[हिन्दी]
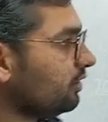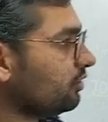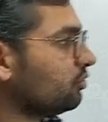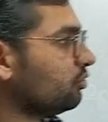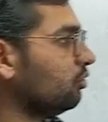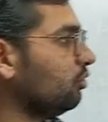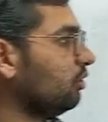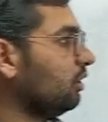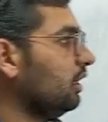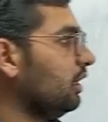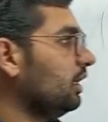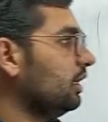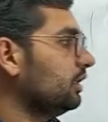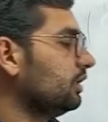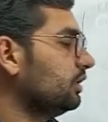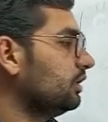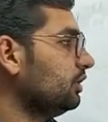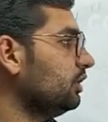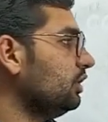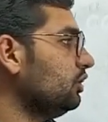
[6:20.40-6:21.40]
वर्ष होगा
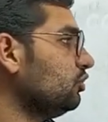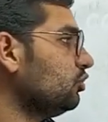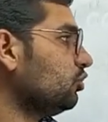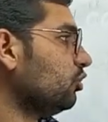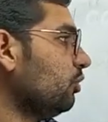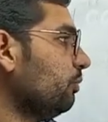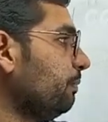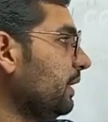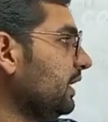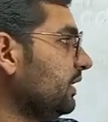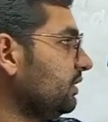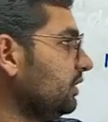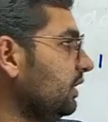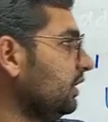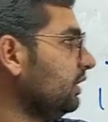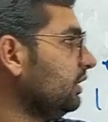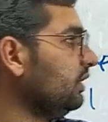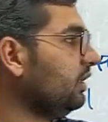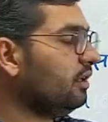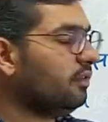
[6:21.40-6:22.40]
तीन
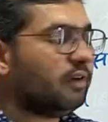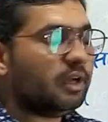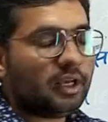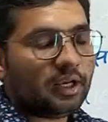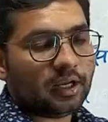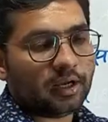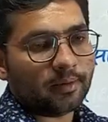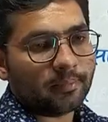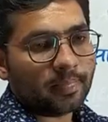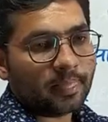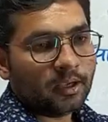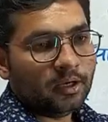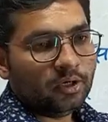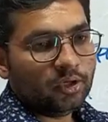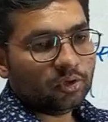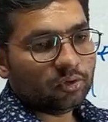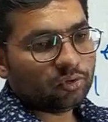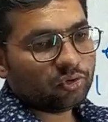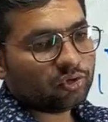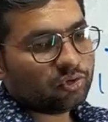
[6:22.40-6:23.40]
दिन वाला
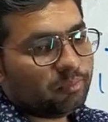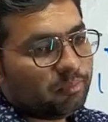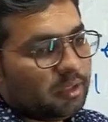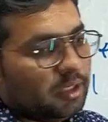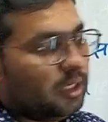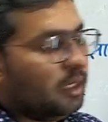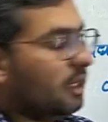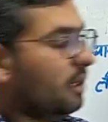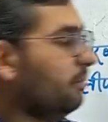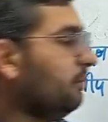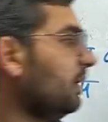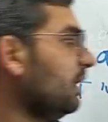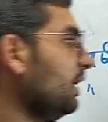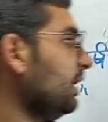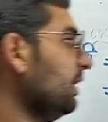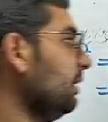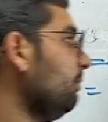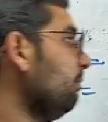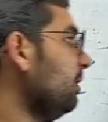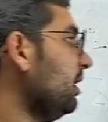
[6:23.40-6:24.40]
उसमें
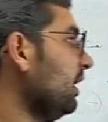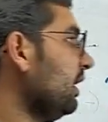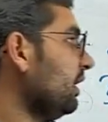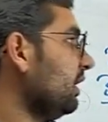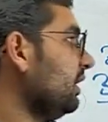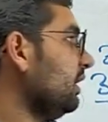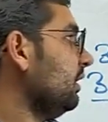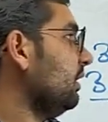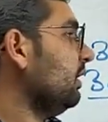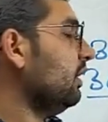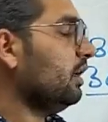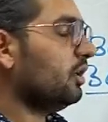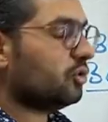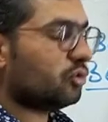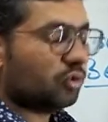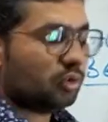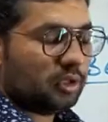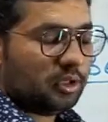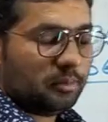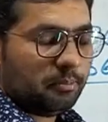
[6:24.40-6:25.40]
हमारे बारह
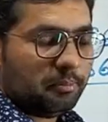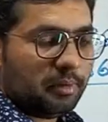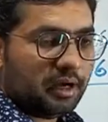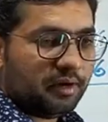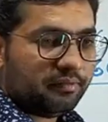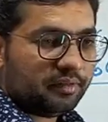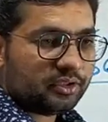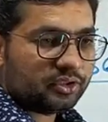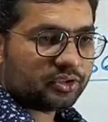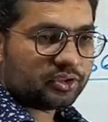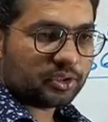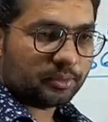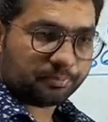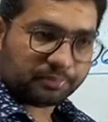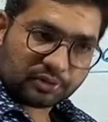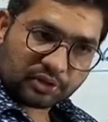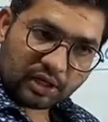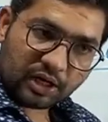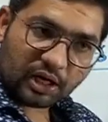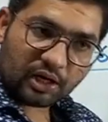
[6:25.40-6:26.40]
सॉरी बावन
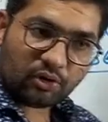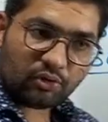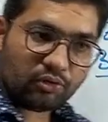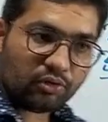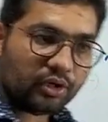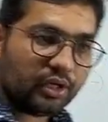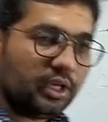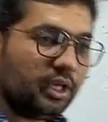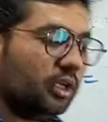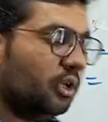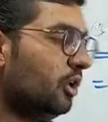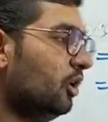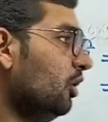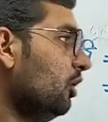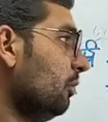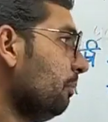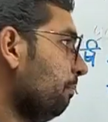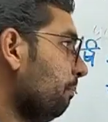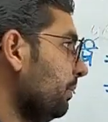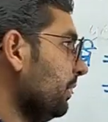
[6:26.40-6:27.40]
सप्ताह होंगे
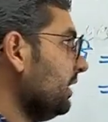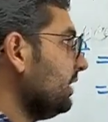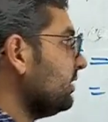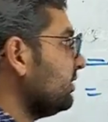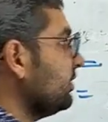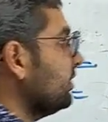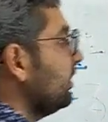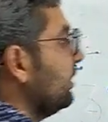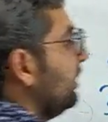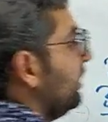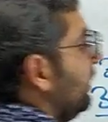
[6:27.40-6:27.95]
प्लस